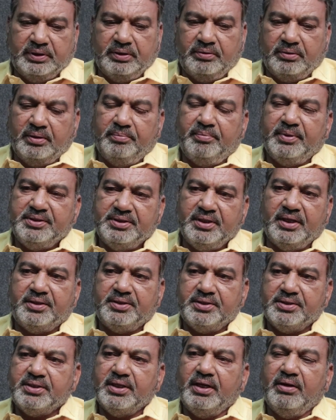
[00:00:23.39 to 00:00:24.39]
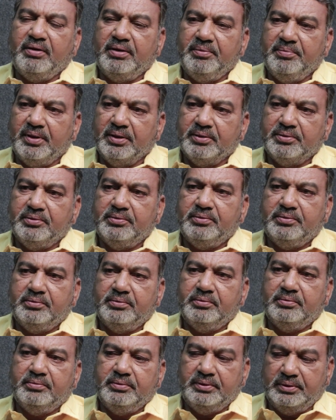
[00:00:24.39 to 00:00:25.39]
సార్ ఒక మంచి ఆర్టిస్ట్ కావాలి మాకు
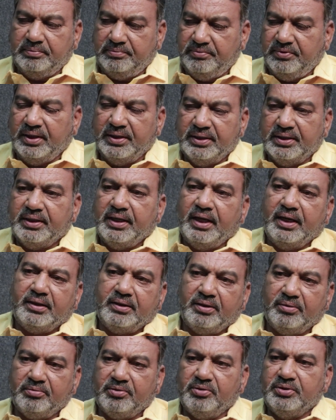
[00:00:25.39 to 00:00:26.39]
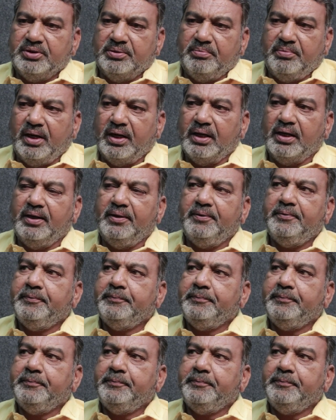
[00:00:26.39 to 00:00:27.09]
ఈ ఫాదర్ క్యారెక్టర్ కొంచెం బాగా